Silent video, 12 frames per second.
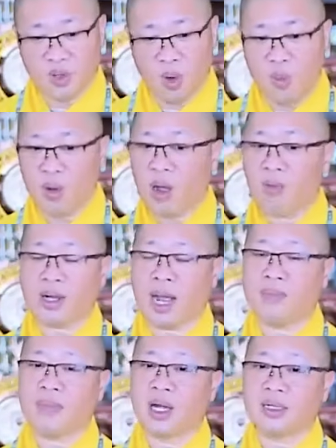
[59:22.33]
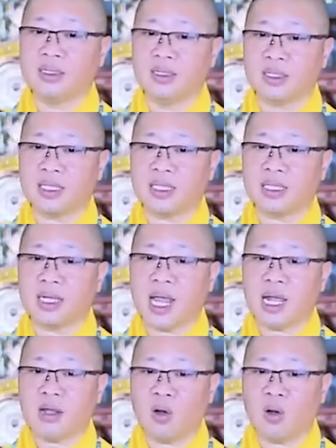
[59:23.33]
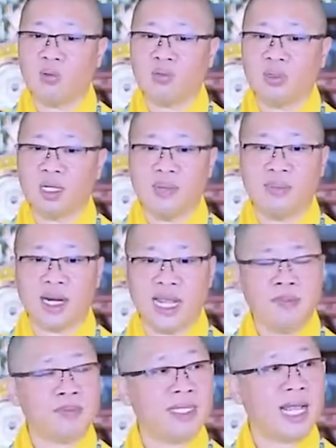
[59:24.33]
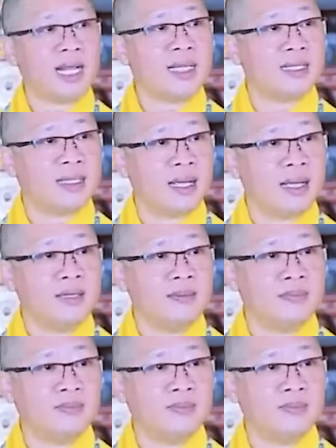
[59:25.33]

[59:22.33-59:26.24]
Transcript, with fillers: cũng không cảm nhận được cái sự an ổn khi mình ép sát như thế.